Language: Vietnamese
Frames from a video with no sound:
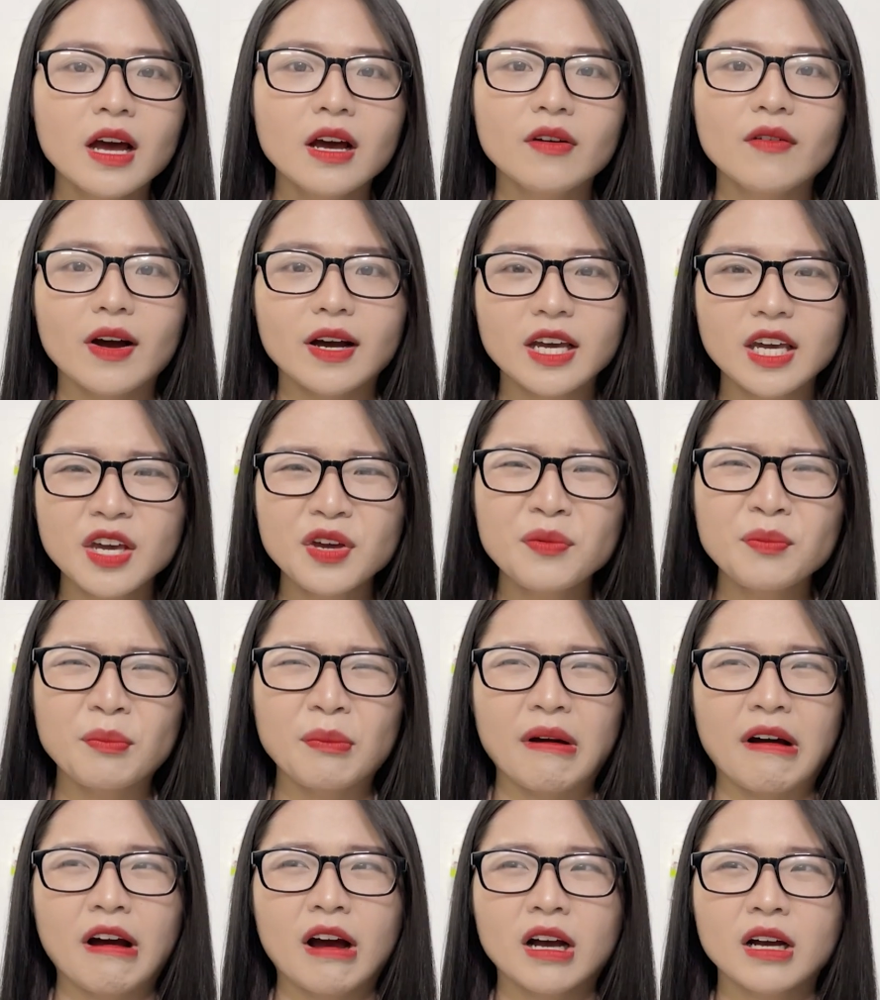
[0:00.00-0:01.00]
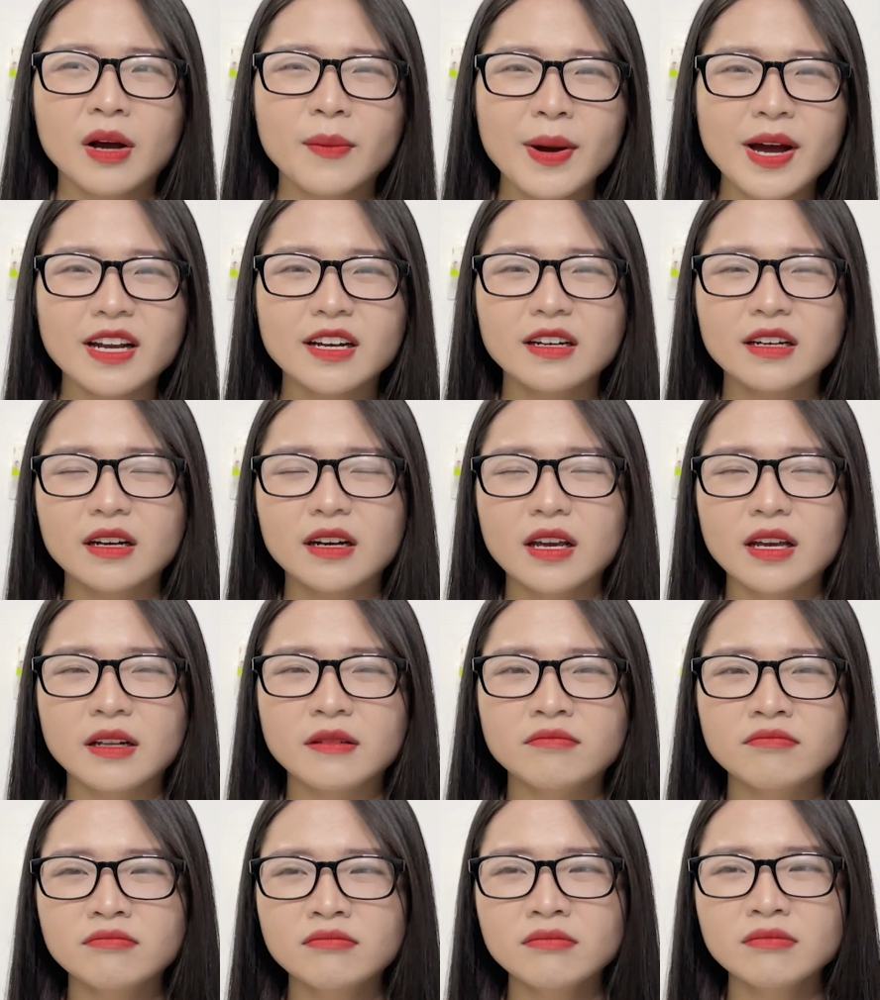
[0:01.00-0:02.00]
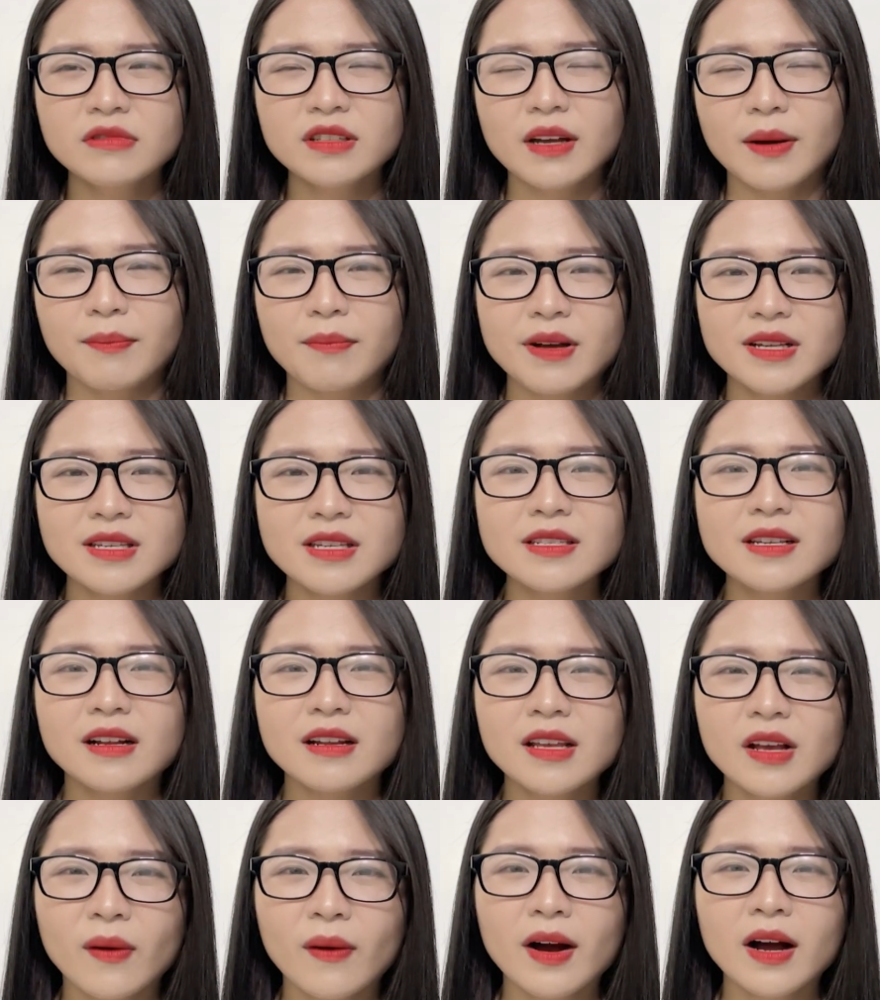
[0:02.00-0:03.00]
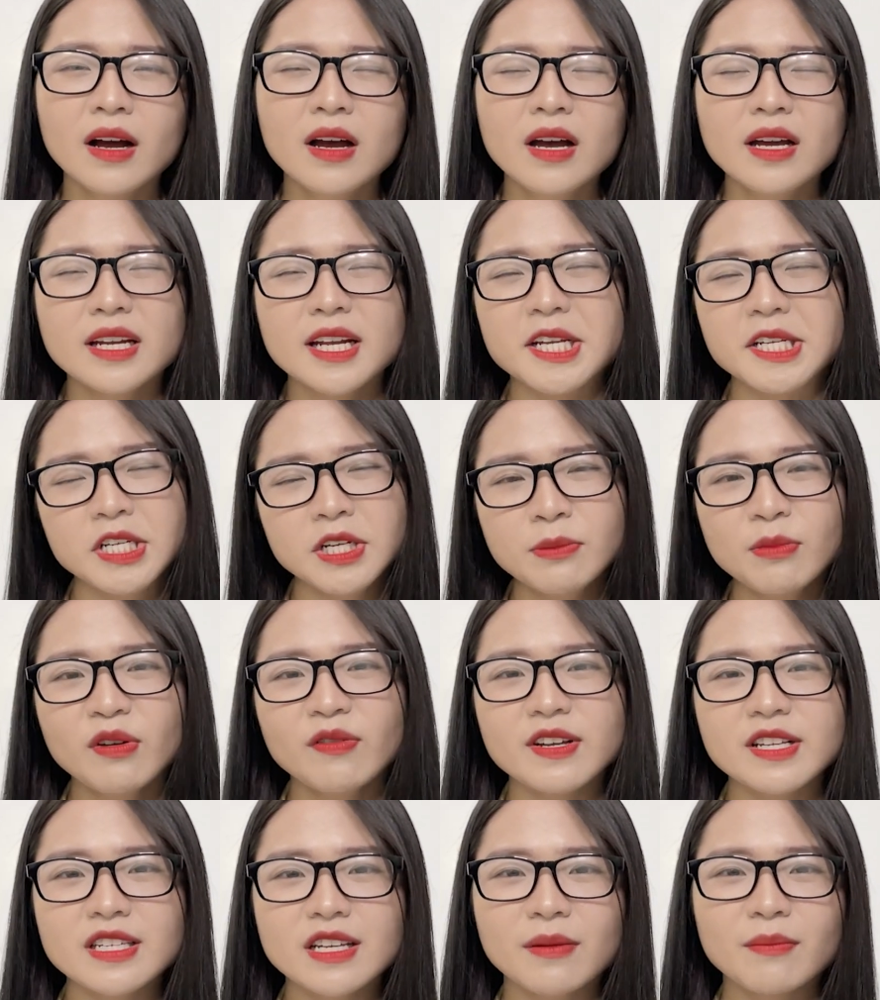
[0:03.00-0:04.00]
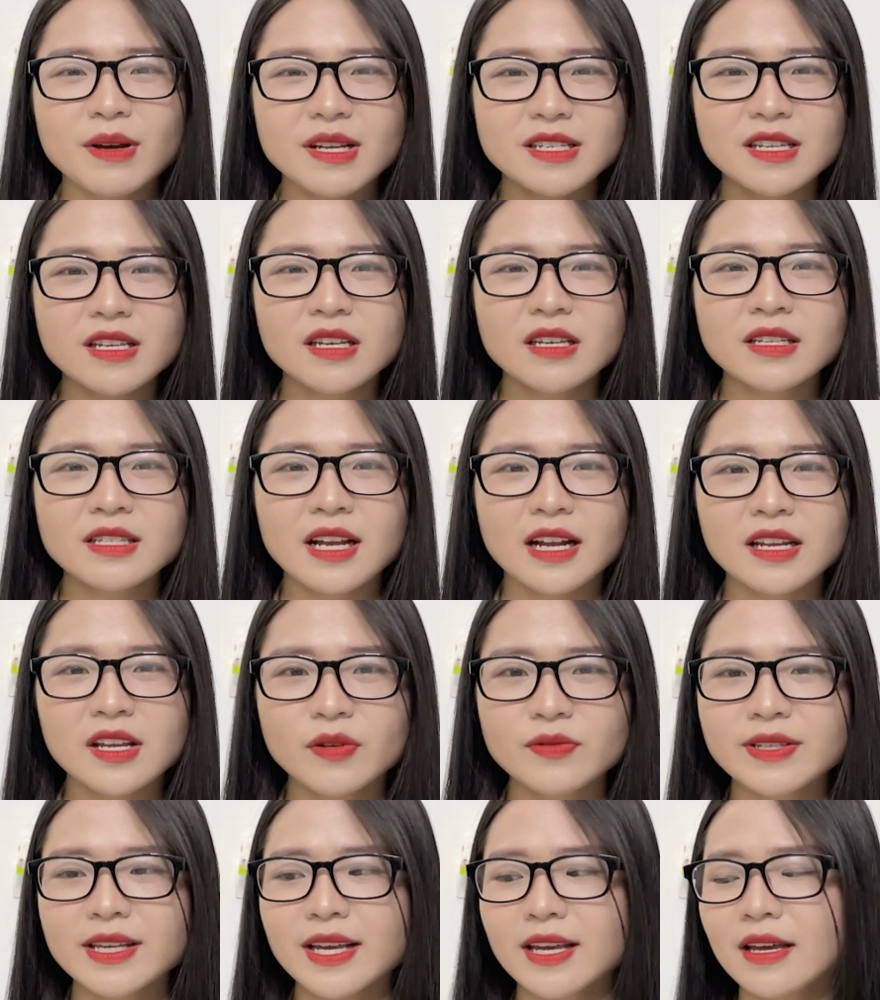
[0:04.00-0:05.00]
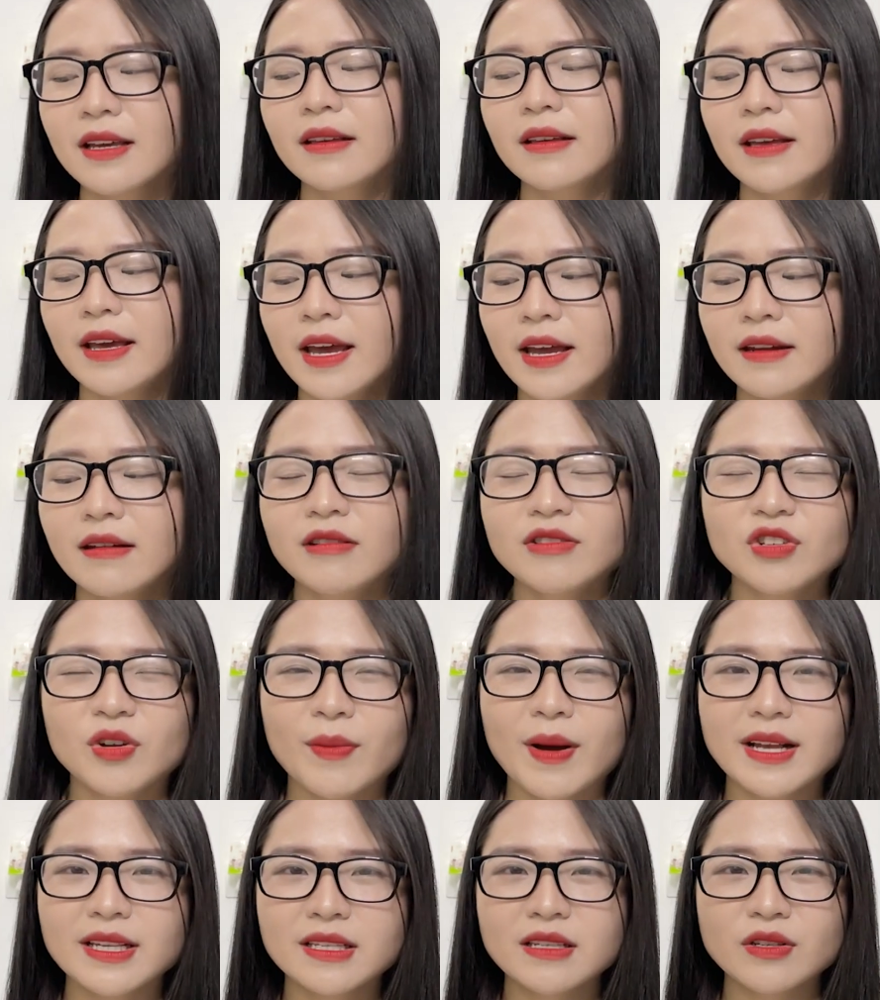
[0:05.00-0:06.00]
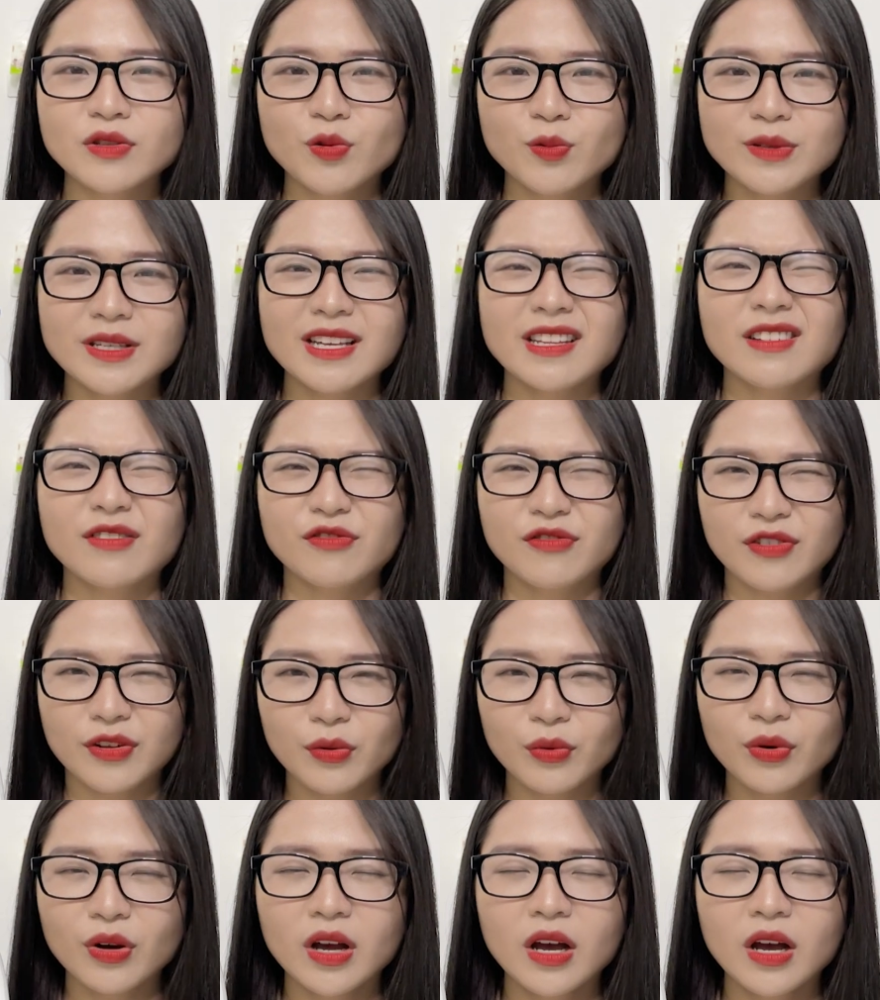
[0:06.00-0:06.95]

Và khi mà các bạn đến gặp bác sĩ da liễu thì 90% bác sĩ da liễu sẽ kê đơn cho bạn sử dụng Cetaphil.